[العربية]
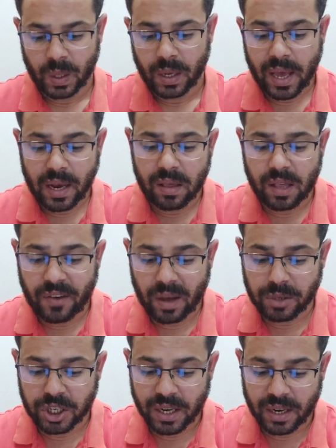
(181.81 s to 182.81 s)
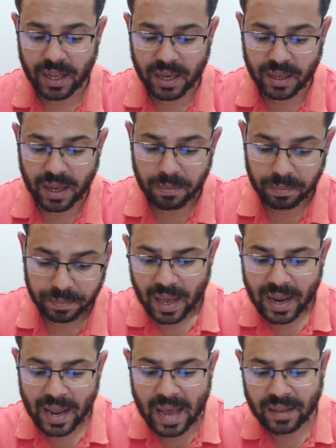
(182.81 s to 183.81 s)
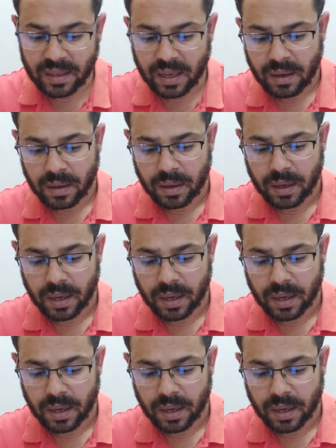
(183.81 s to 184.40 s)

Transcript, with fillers: جالي الصفحه بالشكل ده كده الاقي عندي